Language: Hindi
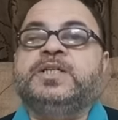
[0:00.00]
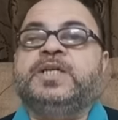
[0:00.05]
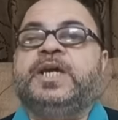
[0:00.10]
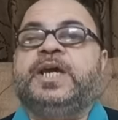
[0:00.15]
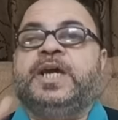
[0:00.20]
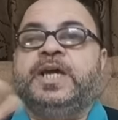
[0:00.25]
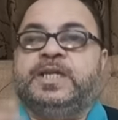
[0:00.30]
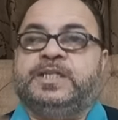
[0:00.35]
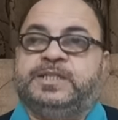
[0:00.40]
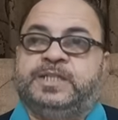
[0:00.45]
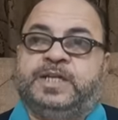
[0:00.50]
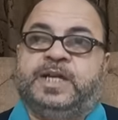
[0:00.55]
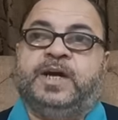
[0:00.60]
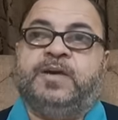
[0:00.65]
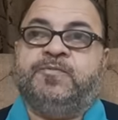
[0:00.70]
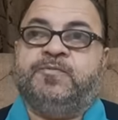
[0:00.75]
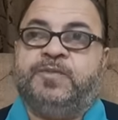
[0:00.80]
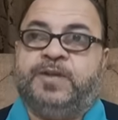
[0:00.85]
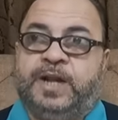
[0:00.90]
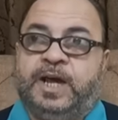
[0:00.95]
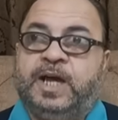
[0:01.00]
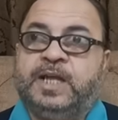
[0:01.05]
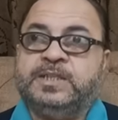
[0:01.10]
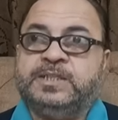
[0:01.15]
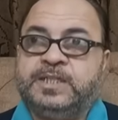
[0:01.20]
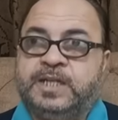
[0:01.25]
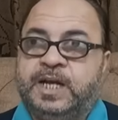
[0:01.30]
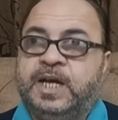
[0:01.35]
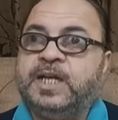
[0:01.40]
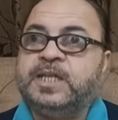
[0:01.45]
ये हैं जनाब
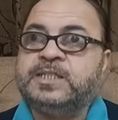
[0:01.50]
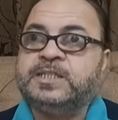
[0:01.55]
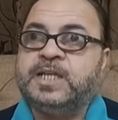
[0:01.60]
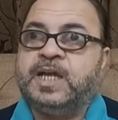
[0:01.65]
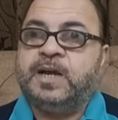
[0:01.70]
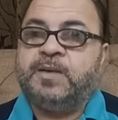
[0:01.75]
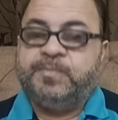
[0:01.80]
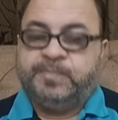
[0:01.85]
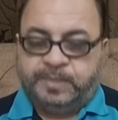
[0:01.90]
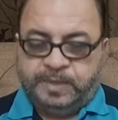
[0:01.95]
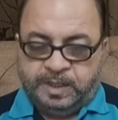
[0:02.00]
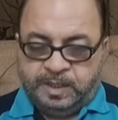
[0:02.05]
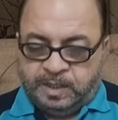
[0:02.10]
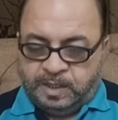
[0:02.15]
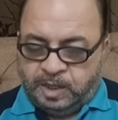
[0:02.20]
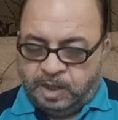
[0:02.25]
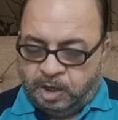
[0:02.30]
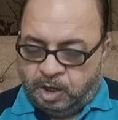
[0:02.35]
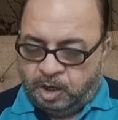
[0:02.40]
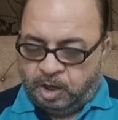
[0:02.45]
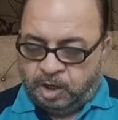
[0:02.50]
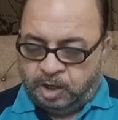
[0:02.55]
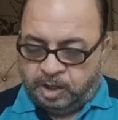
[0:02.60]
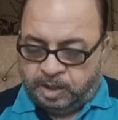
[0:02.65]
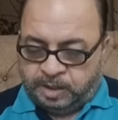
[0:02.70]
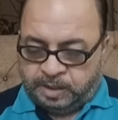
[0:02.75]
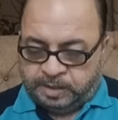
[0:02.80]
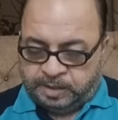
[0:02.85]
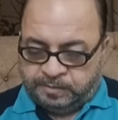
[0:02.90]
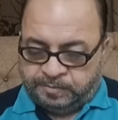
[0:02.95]
फरहाद जराल साहब
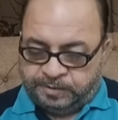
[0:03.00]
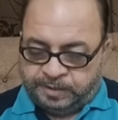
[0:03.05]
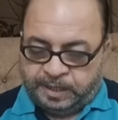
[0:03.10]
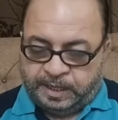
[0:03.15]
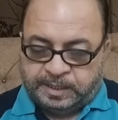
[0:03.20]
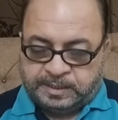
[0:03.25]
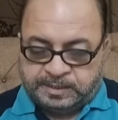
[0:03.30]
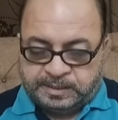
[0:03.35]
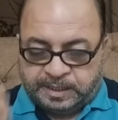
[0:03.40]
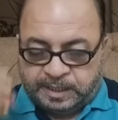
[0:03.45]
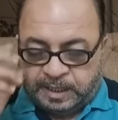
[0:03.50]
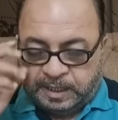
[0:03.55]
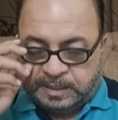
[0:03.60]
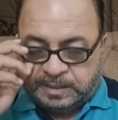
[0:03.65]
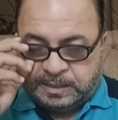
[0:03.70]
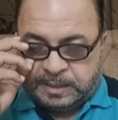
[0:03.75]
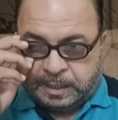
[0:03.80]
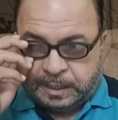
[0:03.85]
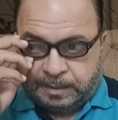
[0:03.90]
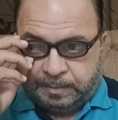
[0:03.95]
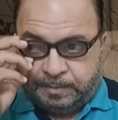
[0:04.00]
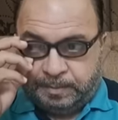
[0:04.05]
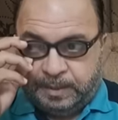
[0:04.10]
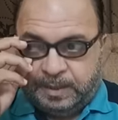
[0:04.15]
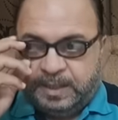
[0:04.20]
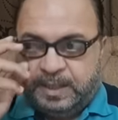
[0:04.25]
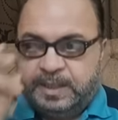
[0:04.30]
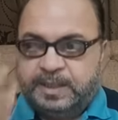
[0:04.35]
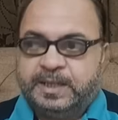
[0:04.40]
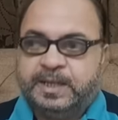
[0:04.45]
और फरहाद जलाल
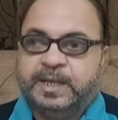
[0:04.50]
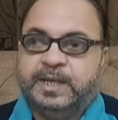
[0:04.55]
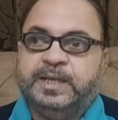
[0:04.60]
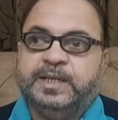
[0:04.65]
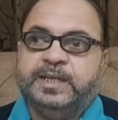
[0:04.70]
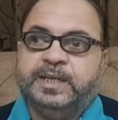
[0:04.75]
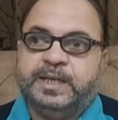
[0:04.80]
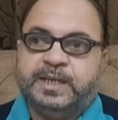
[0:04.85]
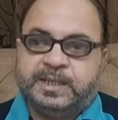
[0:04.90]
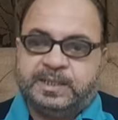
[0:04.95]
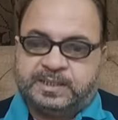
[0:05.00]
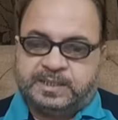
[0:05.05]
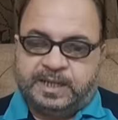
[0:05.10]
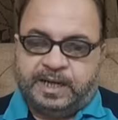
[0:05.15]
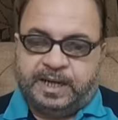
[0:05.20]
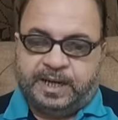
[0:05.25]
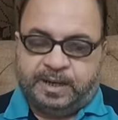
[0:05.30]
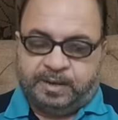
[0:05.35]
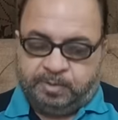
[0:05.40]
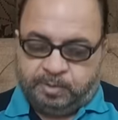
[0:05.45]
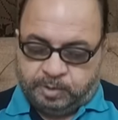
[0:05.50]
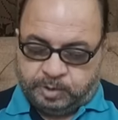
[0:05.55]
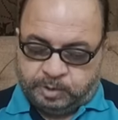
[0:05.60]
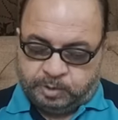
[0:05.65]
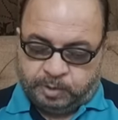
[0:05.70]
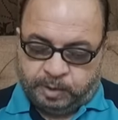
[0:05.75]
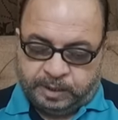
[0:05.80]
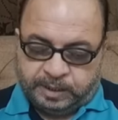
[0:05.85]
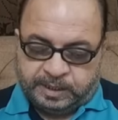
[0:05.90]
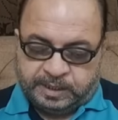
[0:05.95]
साहब के लिए सारा कुछ
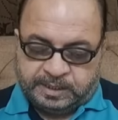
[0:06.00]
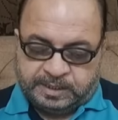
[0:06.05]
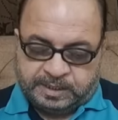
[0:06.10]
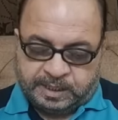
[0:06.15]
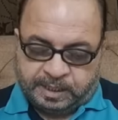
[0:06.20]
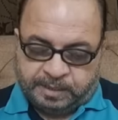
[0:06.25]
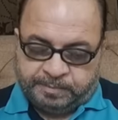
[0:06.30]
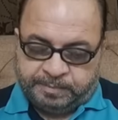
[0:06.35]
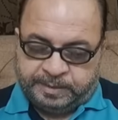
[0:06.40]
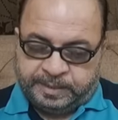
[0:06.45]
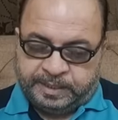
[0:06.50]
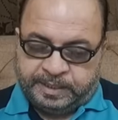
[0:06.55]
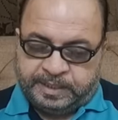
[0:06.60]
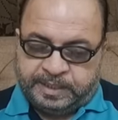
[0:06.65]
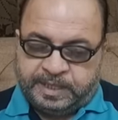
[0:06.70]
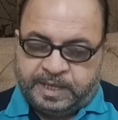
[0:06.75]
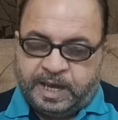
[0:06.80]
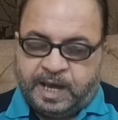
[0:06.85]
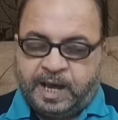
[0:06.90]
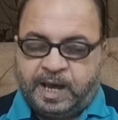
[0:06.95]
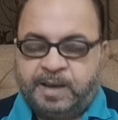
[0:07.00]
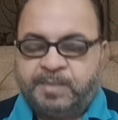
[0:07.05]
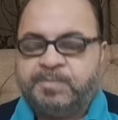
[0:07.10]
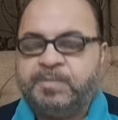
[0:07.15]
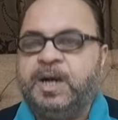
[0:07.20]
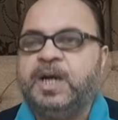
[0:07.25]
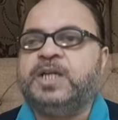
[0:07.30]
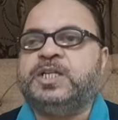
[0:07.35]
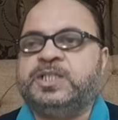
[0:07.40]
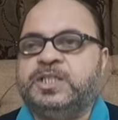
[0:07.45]
सोलंगी साहब ने किया
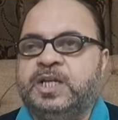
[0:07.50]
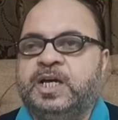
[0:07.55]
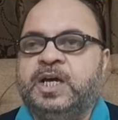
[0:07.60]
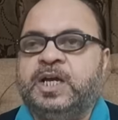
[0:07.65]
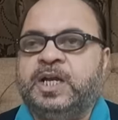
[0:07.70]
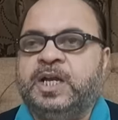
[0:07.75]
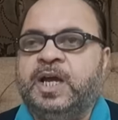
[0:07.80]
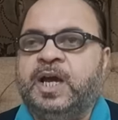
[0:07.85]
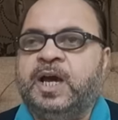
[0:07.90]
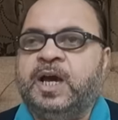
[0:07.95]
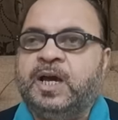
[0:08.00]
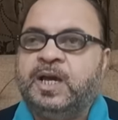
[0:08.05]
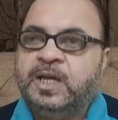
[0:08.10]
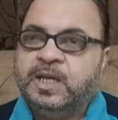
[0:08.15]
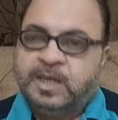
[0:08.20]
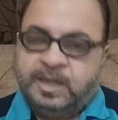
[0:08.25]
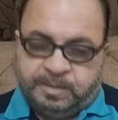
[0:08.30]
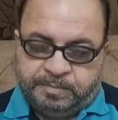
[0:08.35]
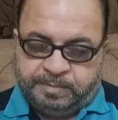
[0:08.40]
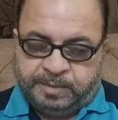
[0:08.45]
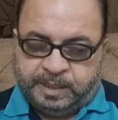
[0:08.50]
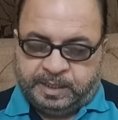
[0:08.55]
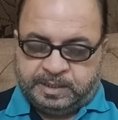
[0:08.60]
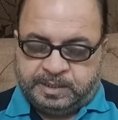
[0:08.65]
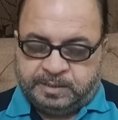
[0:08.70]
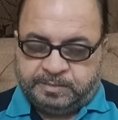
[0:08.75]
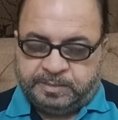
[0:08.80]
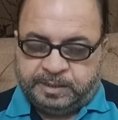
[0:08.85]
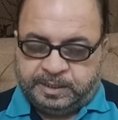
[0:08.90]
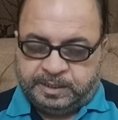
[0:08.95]
माशाल्लाह मैं
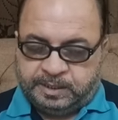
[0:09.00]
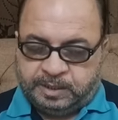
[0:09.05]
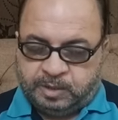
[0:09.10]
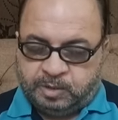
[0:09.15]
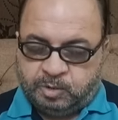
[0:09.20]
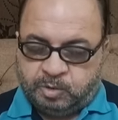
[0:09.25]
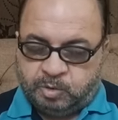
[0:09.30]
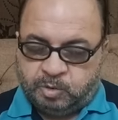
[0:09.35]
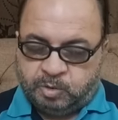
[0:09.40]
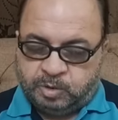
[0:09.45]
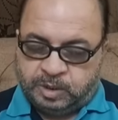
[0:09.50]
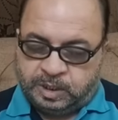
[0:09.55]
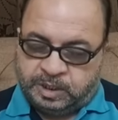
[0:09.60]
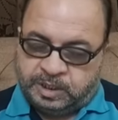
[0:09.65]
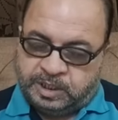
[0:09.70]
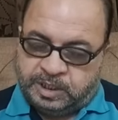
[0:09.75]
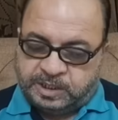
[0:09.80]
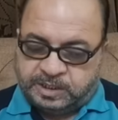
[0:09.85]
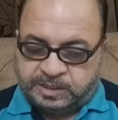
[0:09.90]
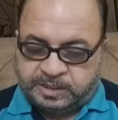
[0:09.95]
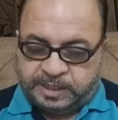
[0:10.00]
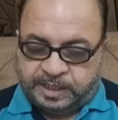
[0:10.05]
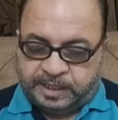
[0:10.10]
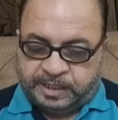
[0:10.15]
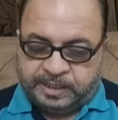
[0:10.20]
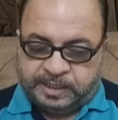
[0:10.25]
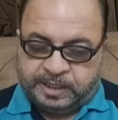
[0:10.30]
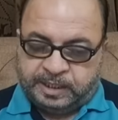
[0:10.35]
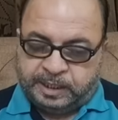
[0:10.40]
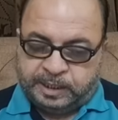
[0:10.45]
समझता हूँ कि किस
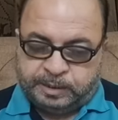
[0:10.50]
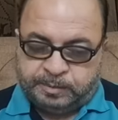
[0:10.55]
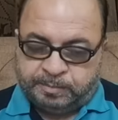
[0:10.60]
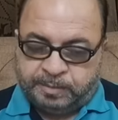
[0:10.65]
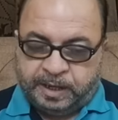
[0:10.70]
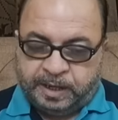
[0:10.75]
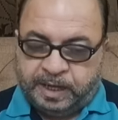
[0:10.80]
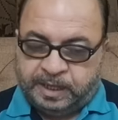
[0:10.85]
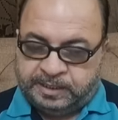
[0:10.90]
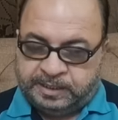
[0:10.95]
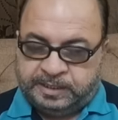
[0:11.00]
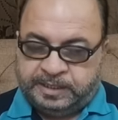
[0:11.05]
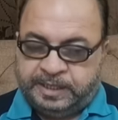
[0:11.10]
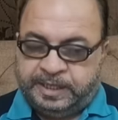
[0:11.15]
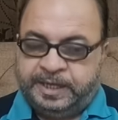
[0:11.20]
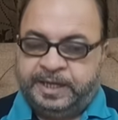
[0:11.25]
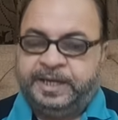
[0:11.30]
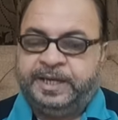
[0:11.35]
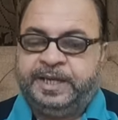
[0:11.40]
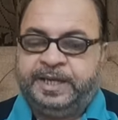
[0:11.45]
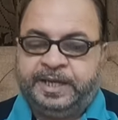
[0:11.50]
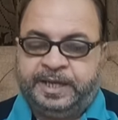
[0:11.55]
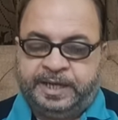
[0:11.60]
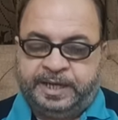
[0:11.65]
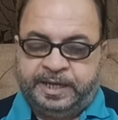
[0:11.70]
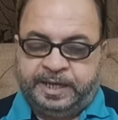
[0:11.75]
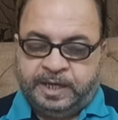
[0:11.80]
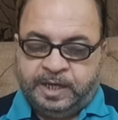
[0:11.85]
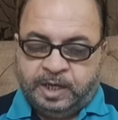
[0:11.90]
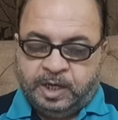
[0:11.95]
तरह की खदमात दे रहे
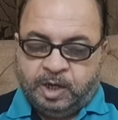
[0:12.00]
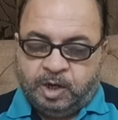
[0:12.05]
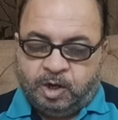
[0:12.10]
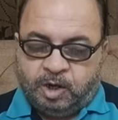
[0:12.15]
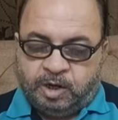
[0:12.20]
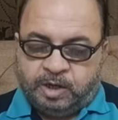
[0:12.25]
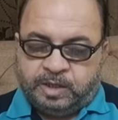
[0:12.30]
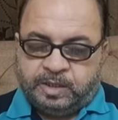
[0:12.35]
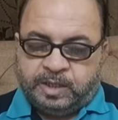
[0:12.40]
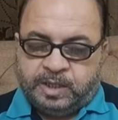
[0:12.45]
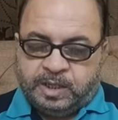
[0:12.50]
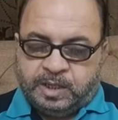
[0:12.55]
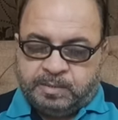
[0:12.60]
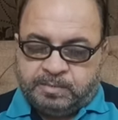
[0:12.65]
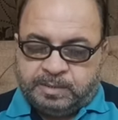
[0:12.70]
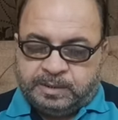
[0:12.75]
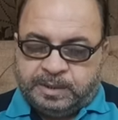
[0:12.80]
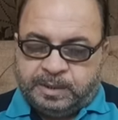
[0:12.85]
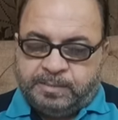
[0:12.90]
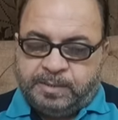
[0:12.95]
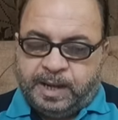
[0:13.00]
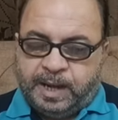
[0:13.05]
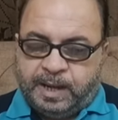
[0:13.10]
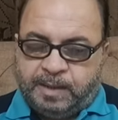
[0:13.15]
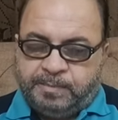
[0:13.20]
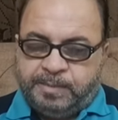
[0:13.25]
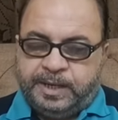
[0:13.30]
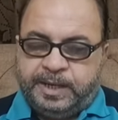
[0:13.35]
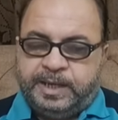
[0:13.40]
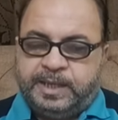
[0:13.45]
हैं और मतलब
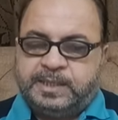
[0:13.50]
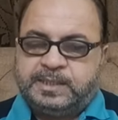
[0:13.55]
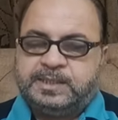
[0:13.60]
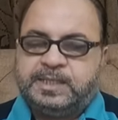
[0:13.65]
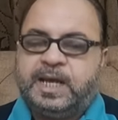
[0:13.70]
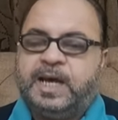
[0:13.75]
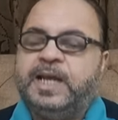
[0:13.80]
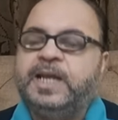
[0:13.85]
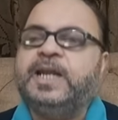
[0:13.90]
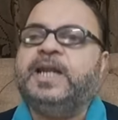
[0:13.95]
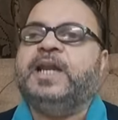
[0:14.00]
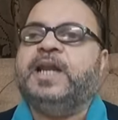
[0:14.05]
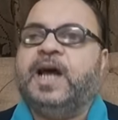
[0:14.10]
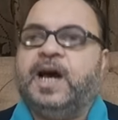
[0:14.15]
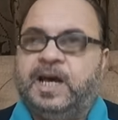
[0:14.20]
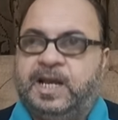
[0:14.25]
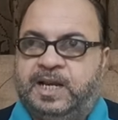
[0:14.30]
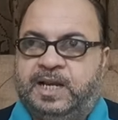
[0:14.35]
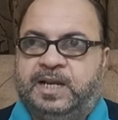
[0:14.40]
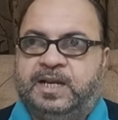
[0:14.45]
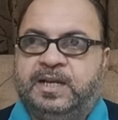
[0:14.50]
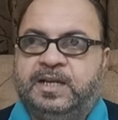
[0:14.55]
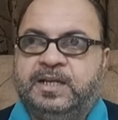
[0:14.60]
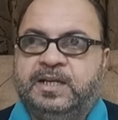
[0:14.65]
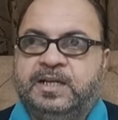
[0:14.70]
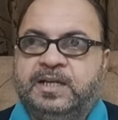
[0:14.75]
हम हैं सारे लाल